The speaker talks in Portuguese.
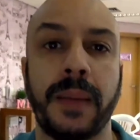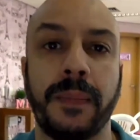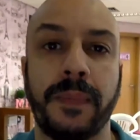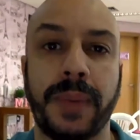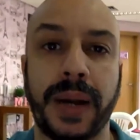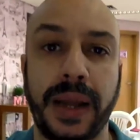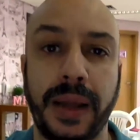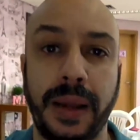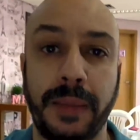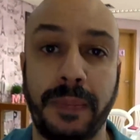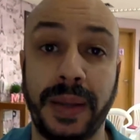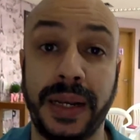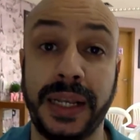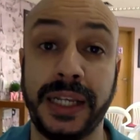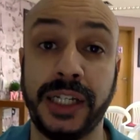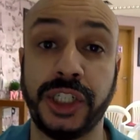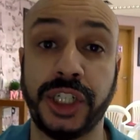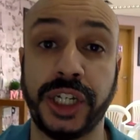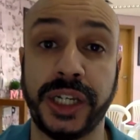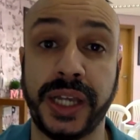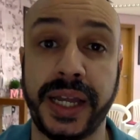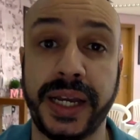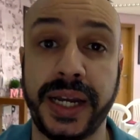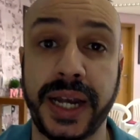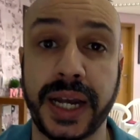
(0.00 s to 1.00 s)
pra, pela
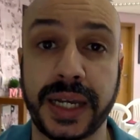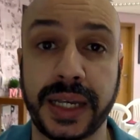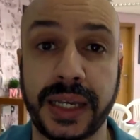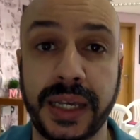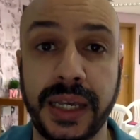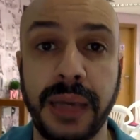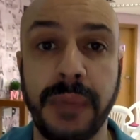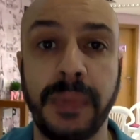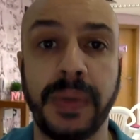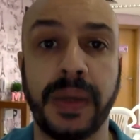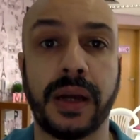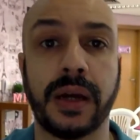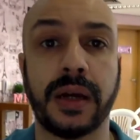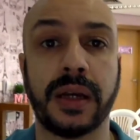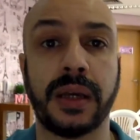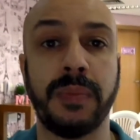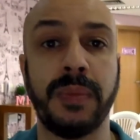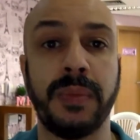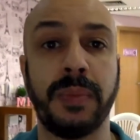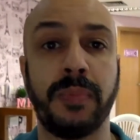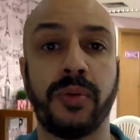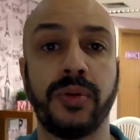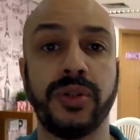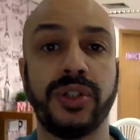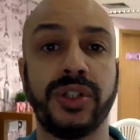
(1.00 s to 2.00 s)
engenharia química, que
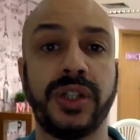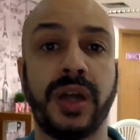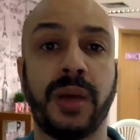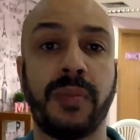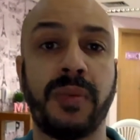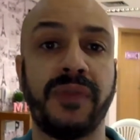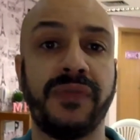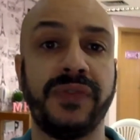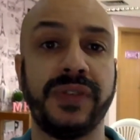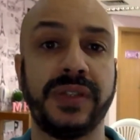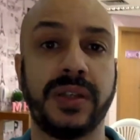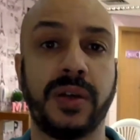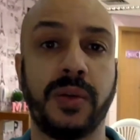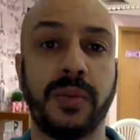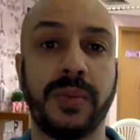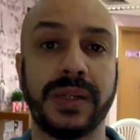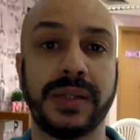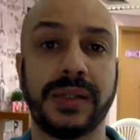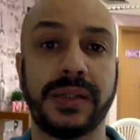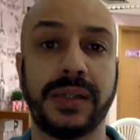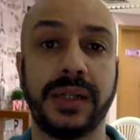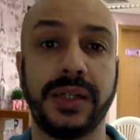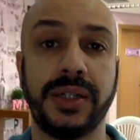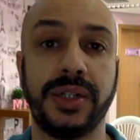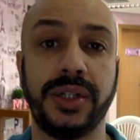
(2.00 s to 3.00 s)
me pôde dar uma visão
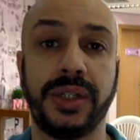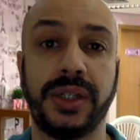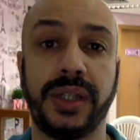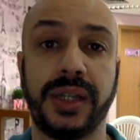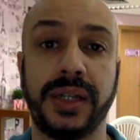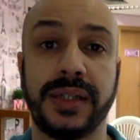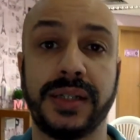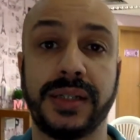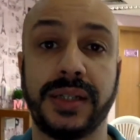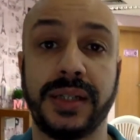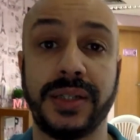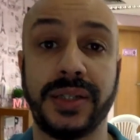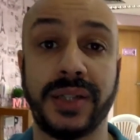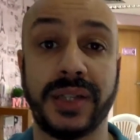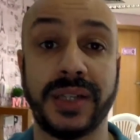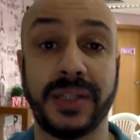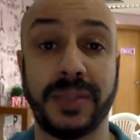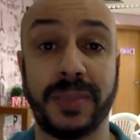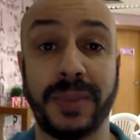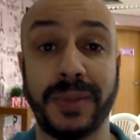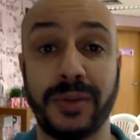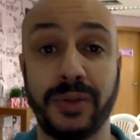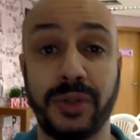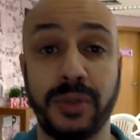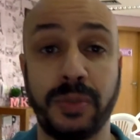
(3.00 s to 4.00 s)
bastante interessante a
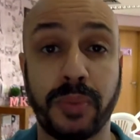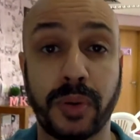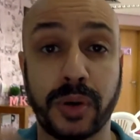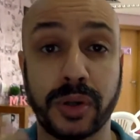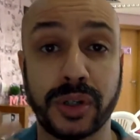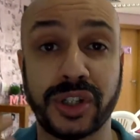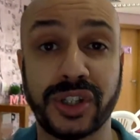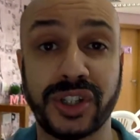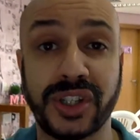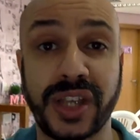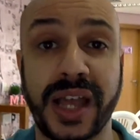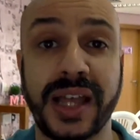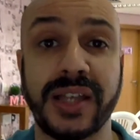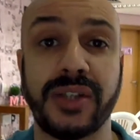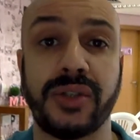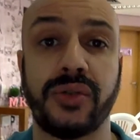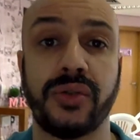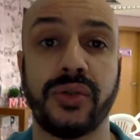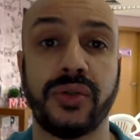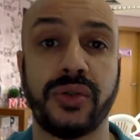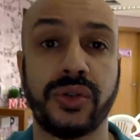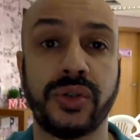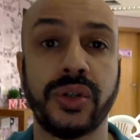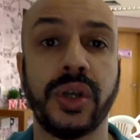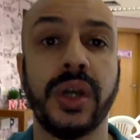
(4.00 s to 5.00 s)
respeito de
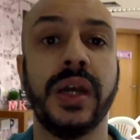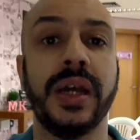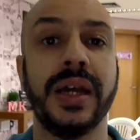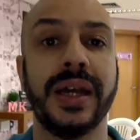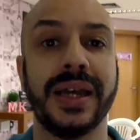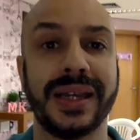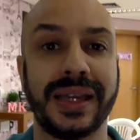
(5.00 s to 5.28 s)
processos